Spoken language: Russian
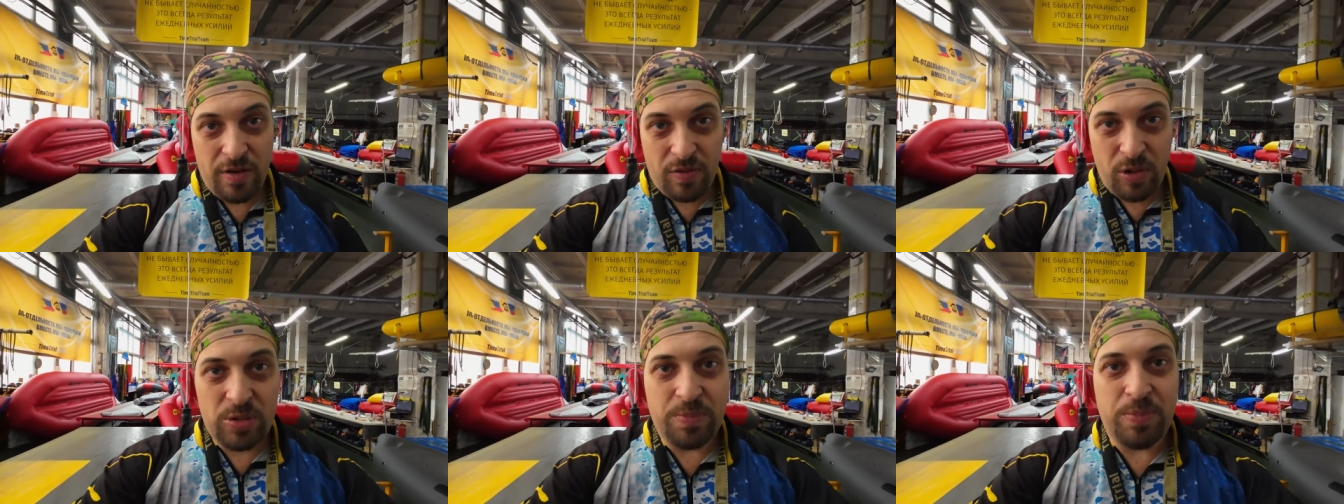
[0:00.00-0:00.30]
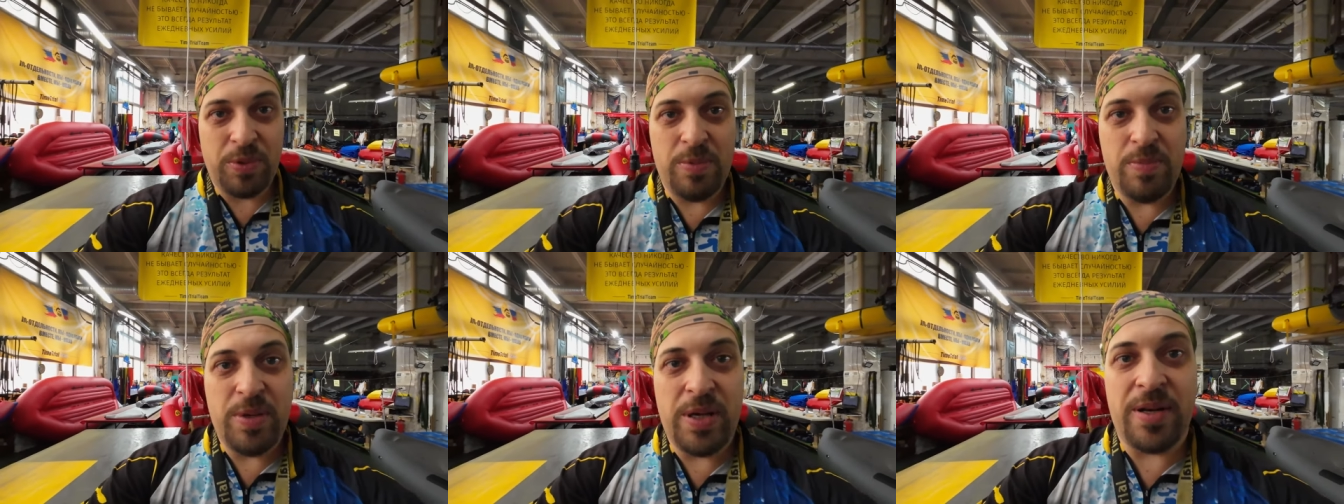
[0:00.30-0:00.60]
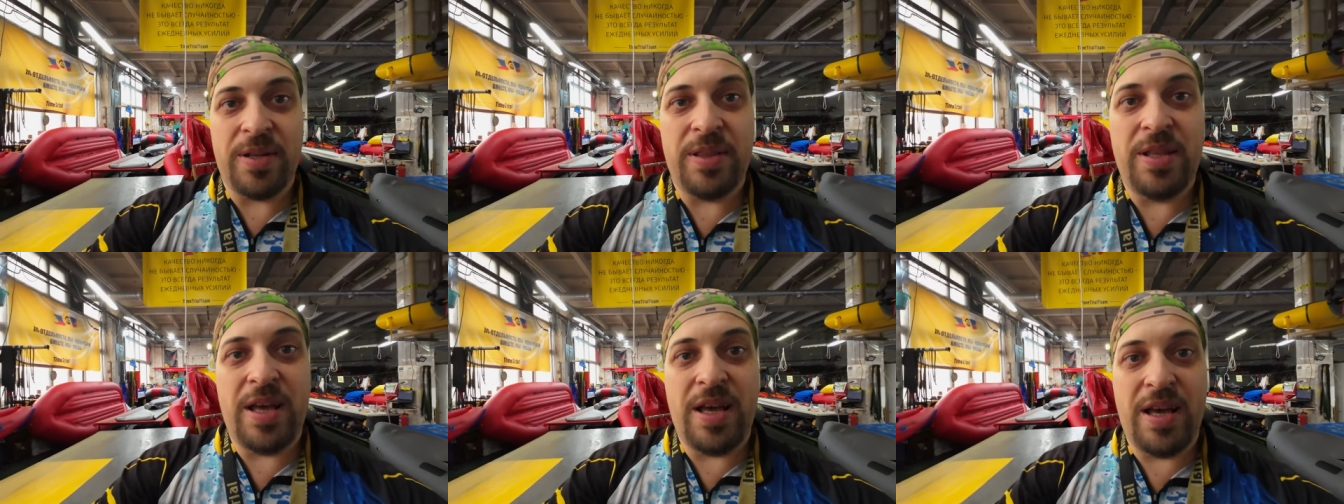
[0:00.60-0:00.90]
Вот
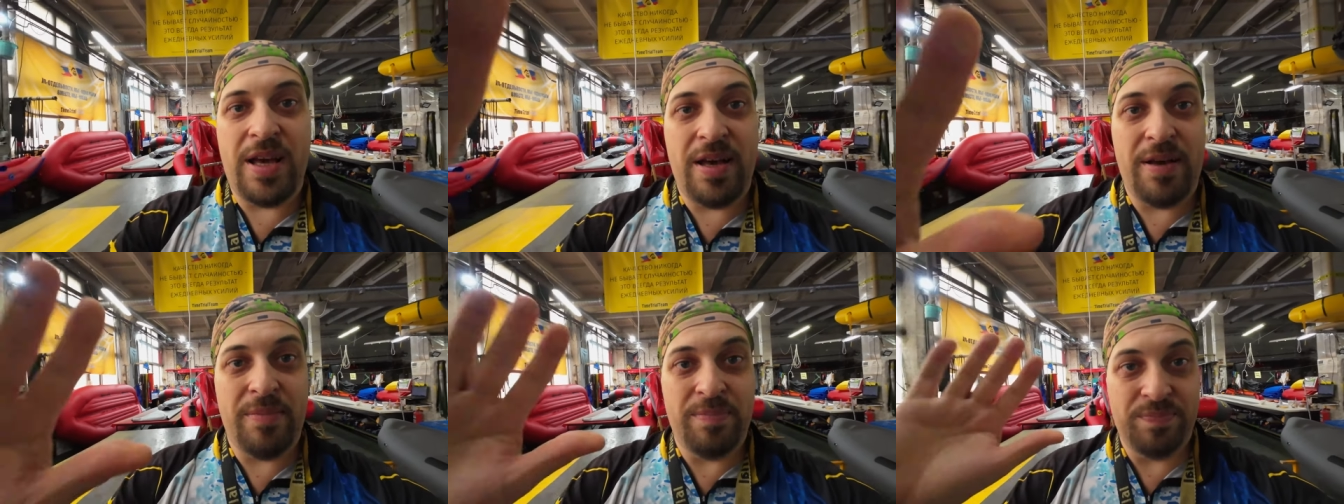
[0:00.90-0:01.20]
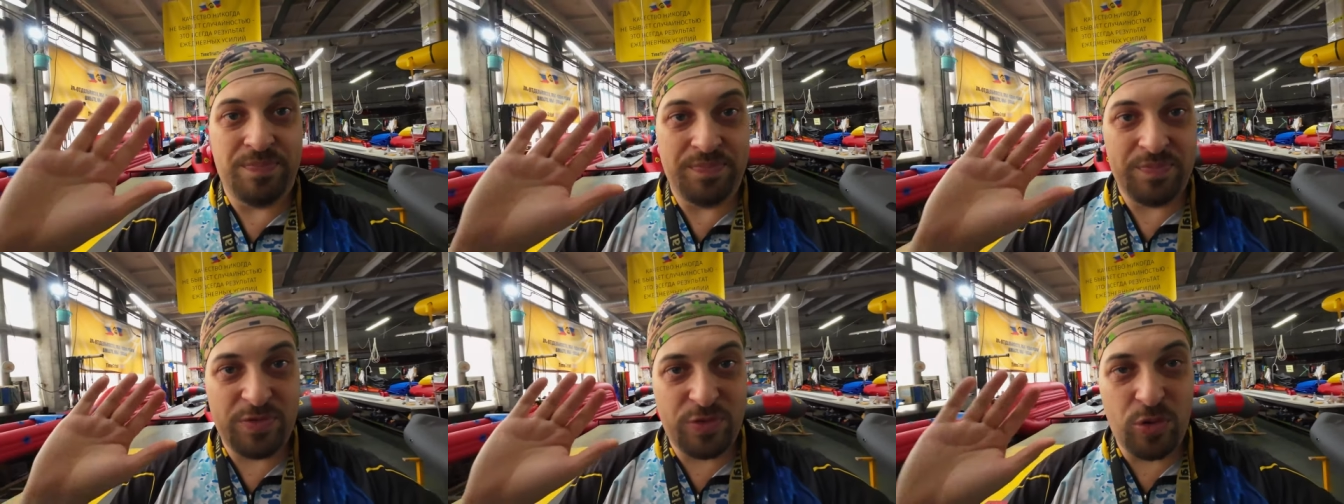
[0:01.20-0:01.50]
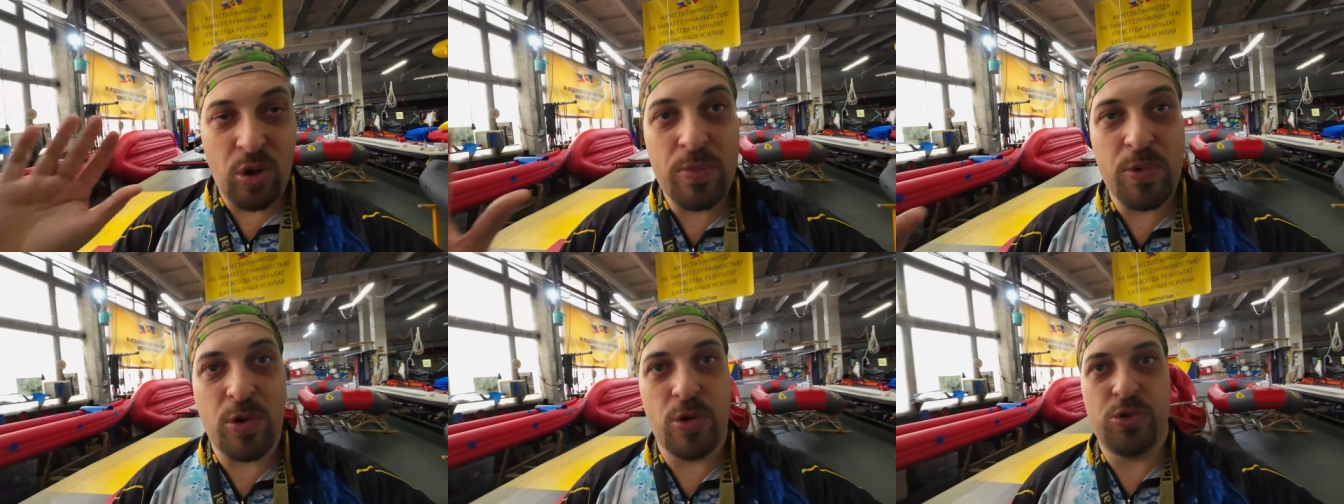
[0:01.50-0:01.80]
примерно в
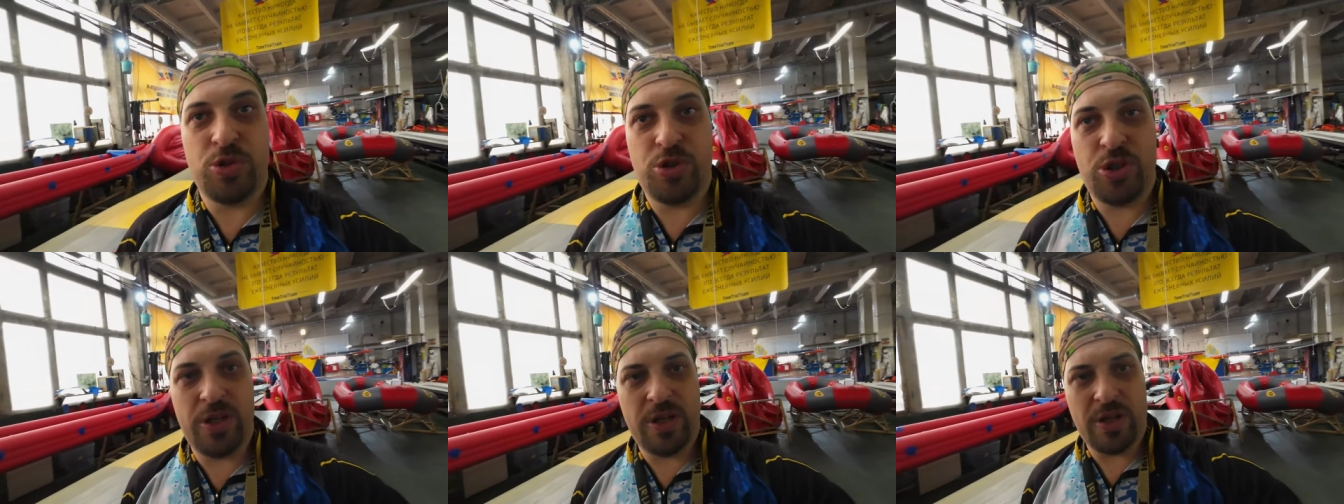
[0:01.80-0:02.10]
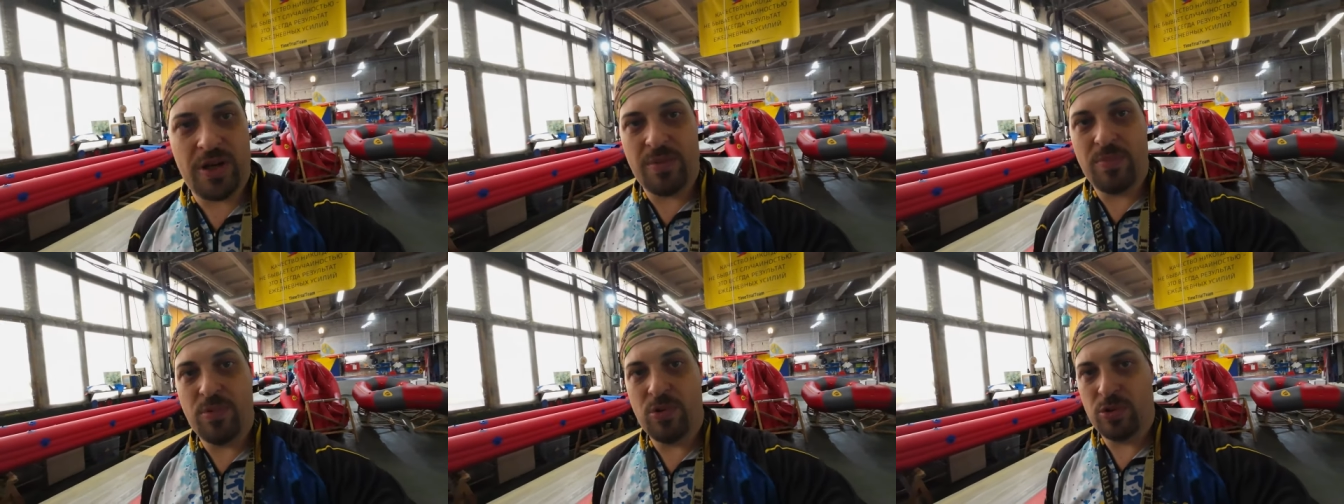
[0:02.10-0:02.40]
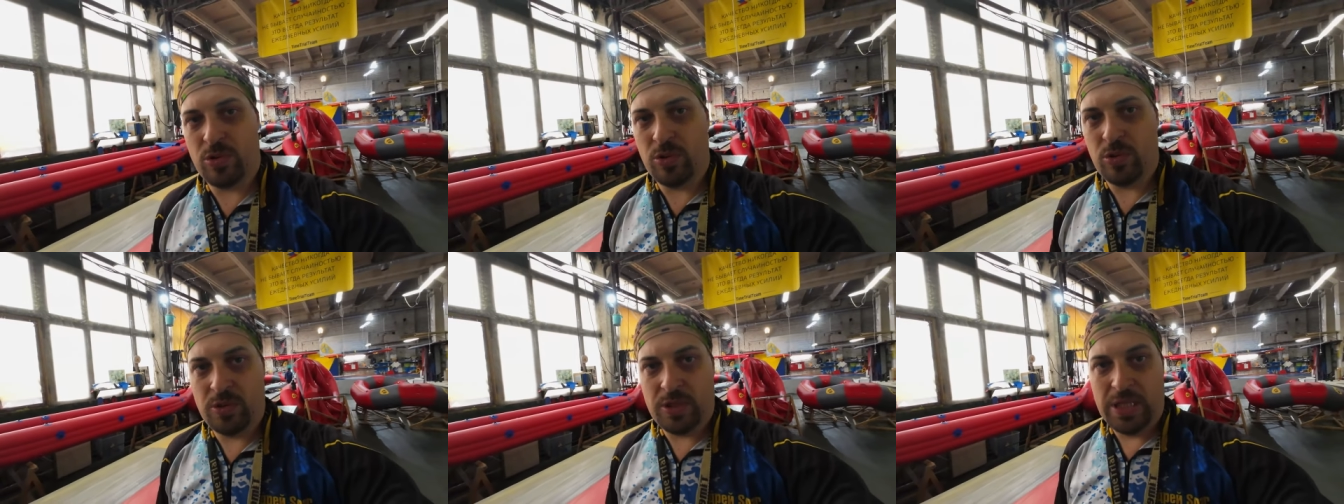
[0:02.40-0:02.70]
том ключе и
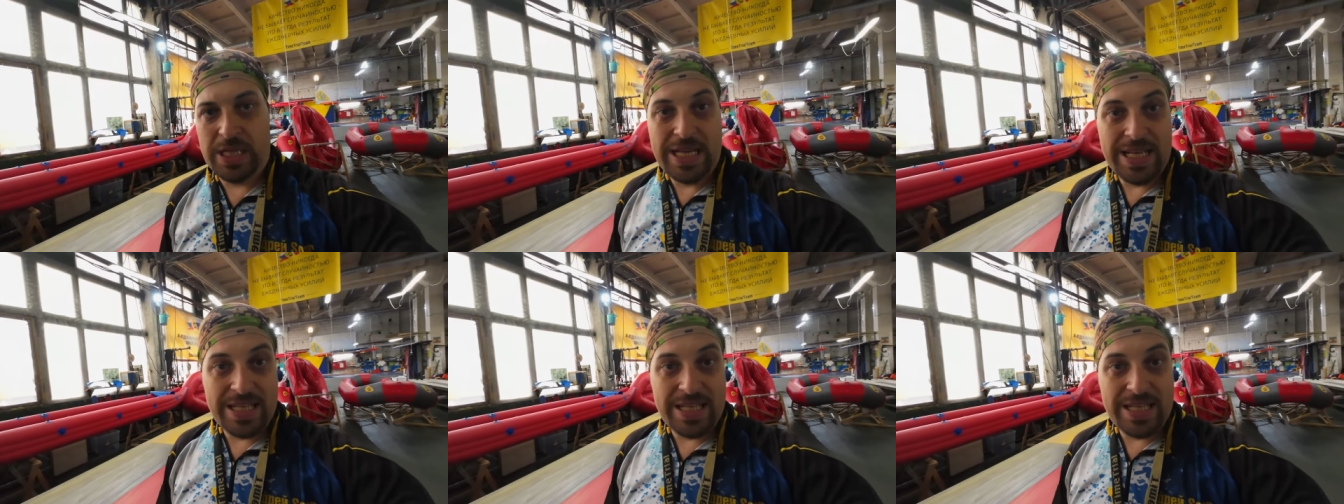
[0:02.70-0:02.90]
работают.